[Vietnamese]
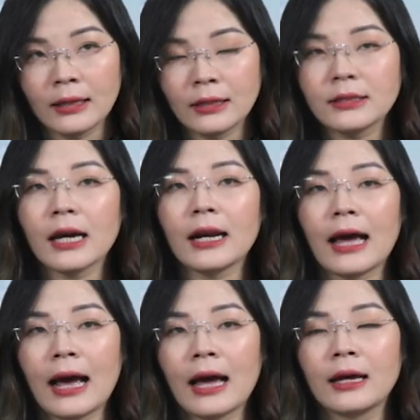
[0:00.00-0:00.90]
Thực chất
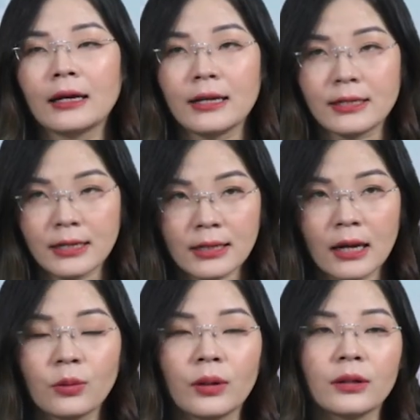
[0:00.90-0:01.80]
là để trích
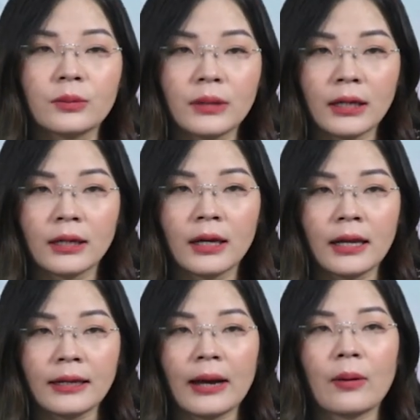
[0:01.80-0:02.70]
dẫn nguồn thông tin
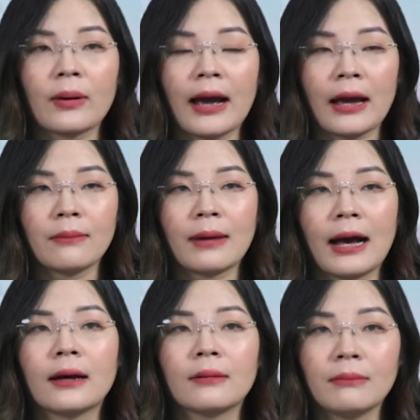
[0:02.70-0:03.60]
theo cái
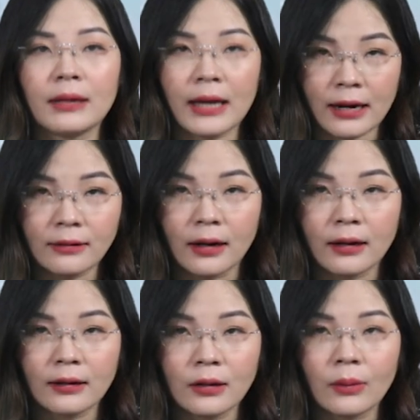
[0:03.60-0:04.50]
mà mình nghe được,
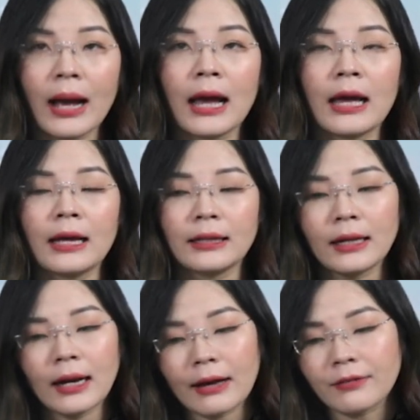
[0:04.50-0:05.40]
đúng không ạ? Thế
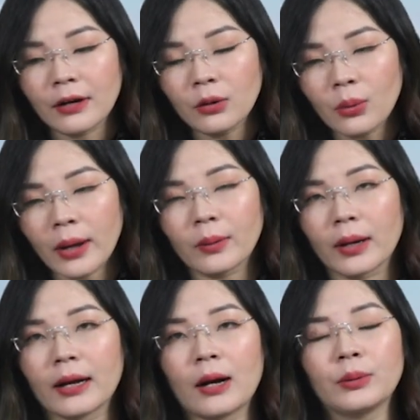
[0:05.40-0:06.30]
nên là phần đuôi của
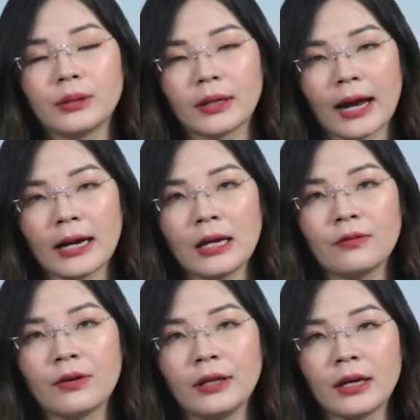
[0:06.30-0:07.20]
cái câu thường hay đi
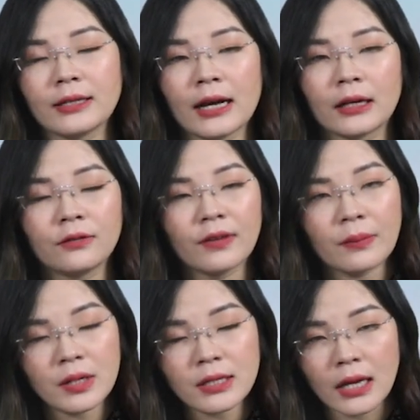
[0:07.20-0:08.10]
với những cái dạng ngữ pháp
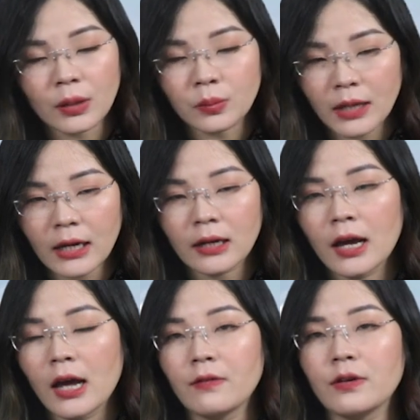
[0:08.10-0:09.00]
trích dẫn thông tin,
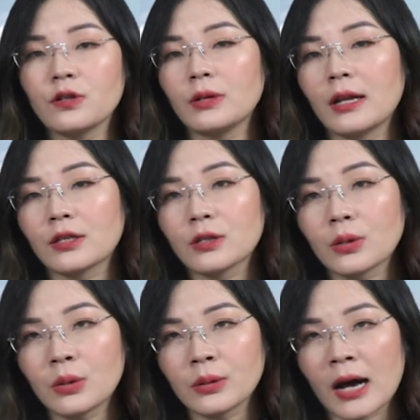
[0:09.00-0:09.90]
ví dụ như là
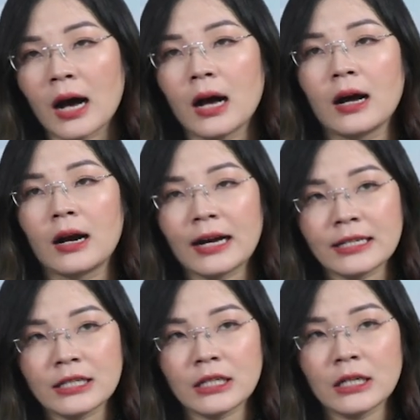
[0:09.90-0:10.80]
soda,
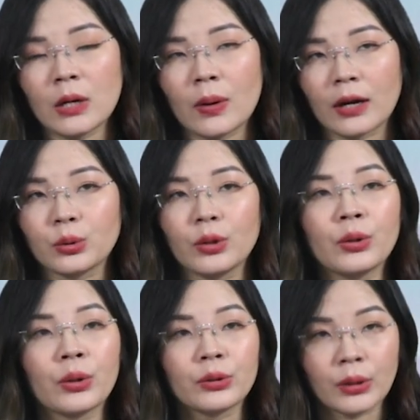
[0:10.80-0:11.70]
rashi hoặc là
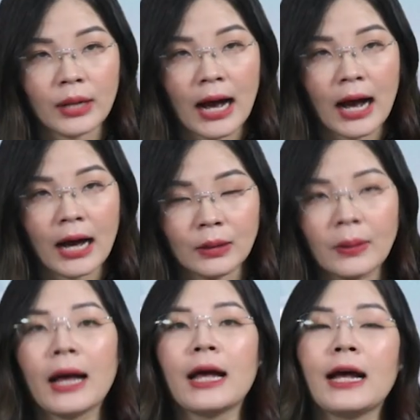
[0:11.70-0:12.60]
toyokotoda, đúng
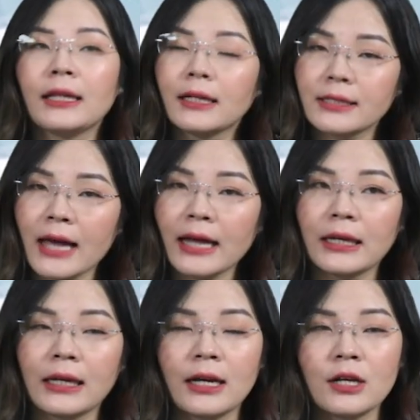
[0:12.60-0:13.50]
không ạ? Thực ra
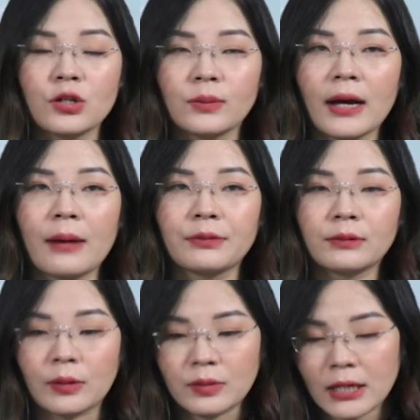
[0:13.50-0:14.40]
thì chúng ta học trong
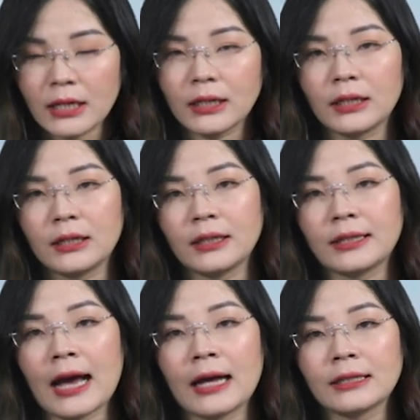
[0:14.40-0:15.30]
giáo trình người
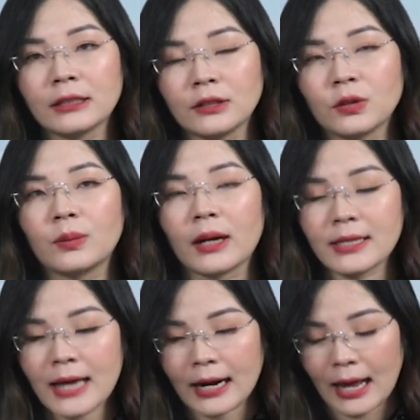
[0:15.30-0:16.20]
ta sử dụng ở cái
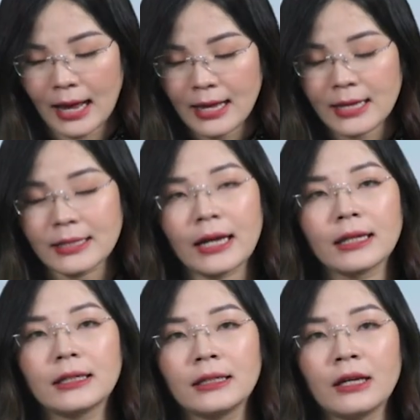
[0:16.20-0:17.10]
dạng là danh
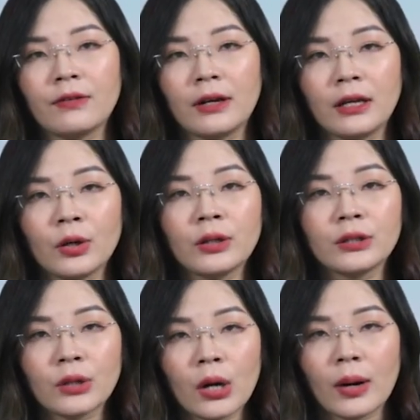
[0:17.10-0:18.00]
từ đi với
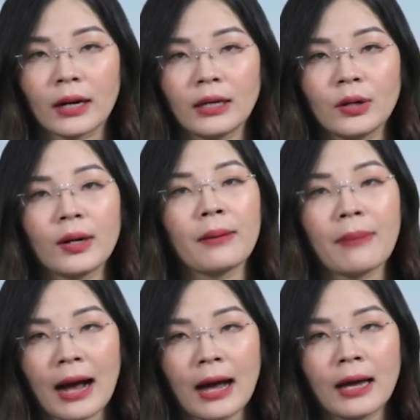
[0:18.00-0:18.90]
niyoruto hoặc
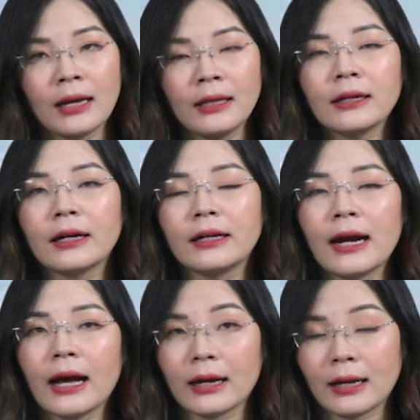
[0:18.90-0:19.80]
niyoreba, nhưng ở
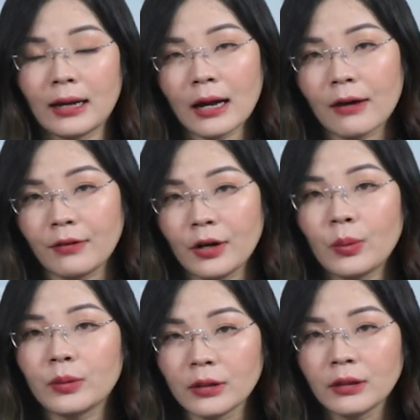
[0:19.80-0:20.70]
đây là kết hợp với
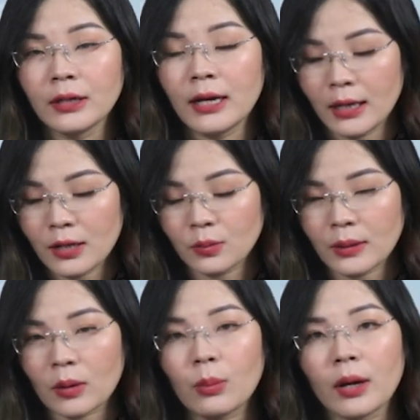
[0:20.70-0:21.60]
động từ, thế nên chúng
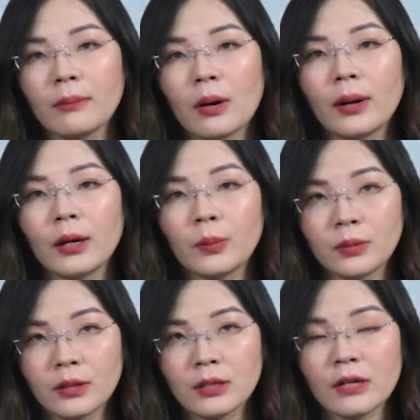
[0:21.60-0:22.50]
ta có một cái mẫu là động
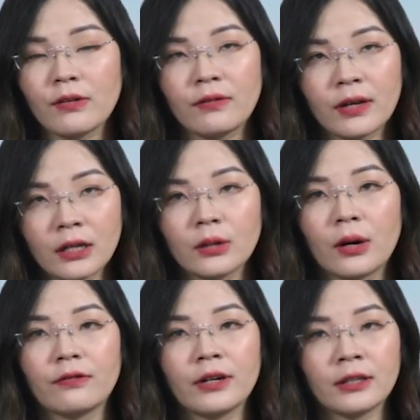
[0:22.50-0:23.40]
từ chia về veru
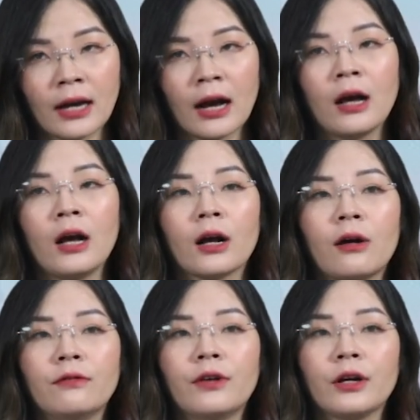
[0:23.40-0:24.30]
hoặc veta
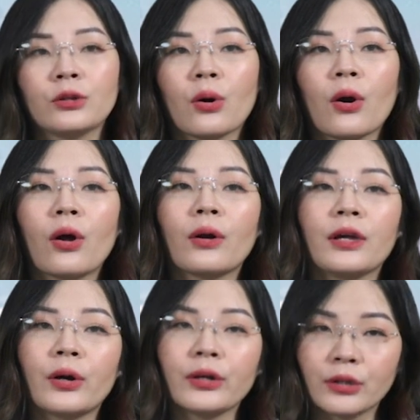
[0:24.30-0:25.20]
cộng với tokoro
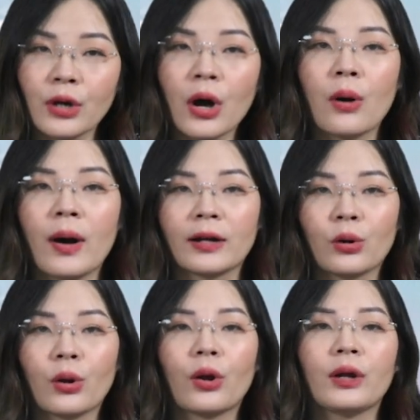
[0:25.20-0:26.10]
niyoruto hoặc
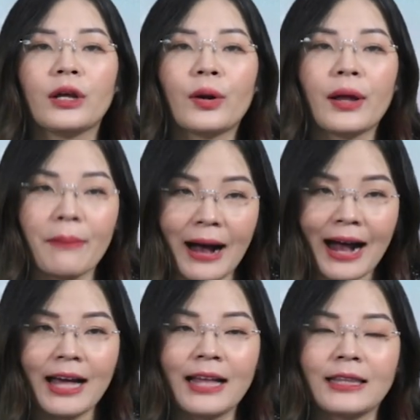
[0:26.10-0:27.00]
tokoro niyoreba.
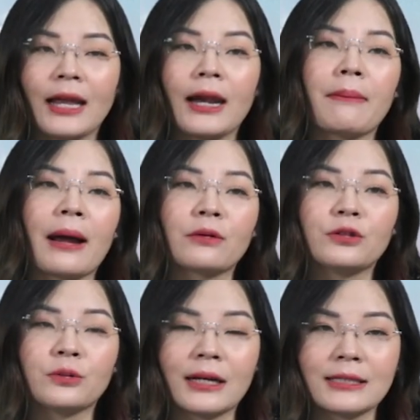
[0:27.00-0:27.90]
Thế nên đáp án của
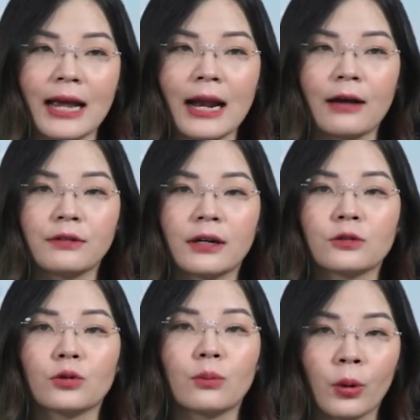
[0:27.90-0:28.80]
chúng ta sẽ là phương án
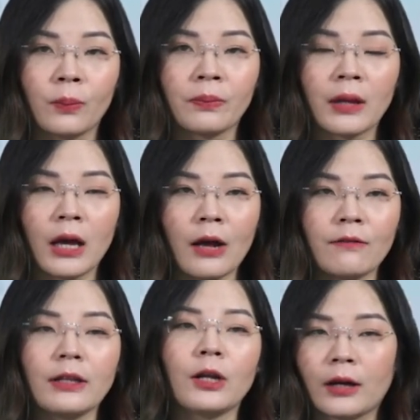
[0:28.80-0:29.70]
số một.
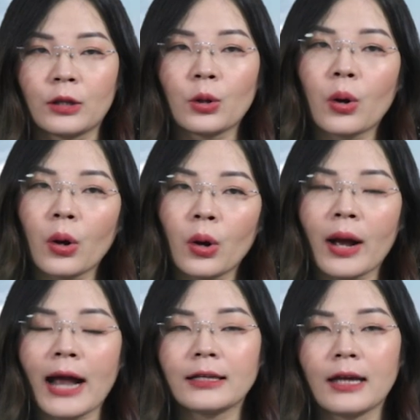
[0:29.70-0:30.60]
Vậy thì cái tokoro
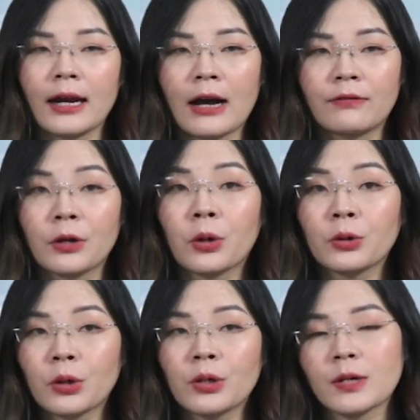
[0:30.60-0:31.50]
khác như thế nào với
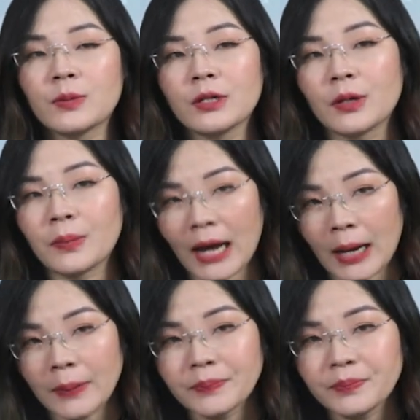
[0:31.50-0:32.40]
koto trong trường hợp này?